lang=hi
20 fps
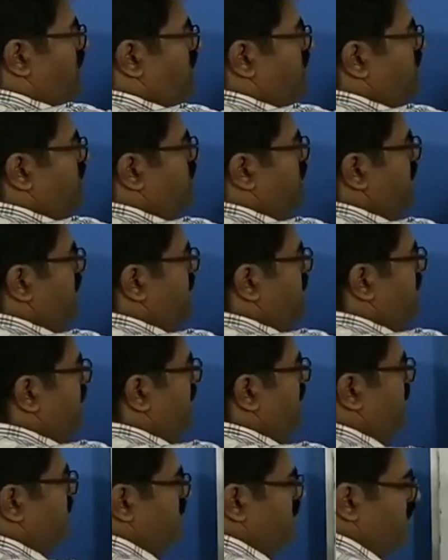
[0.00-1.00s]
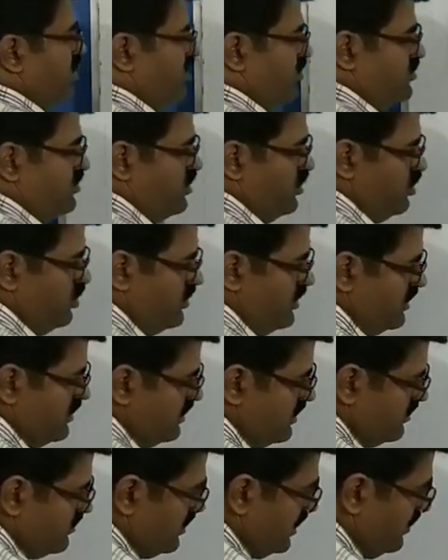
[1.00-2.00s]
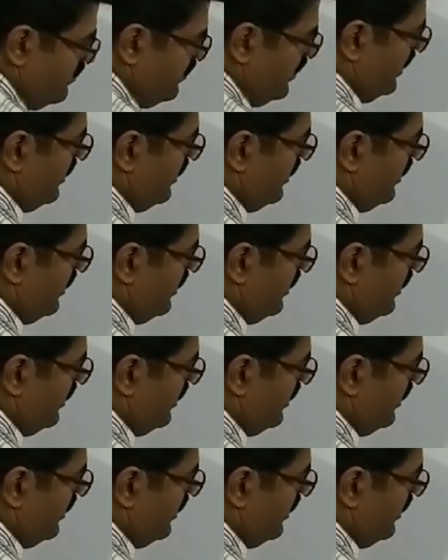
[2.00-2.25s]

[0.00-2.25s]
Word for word: कॉस पी प्लस कॉस क्यू ये तीसरा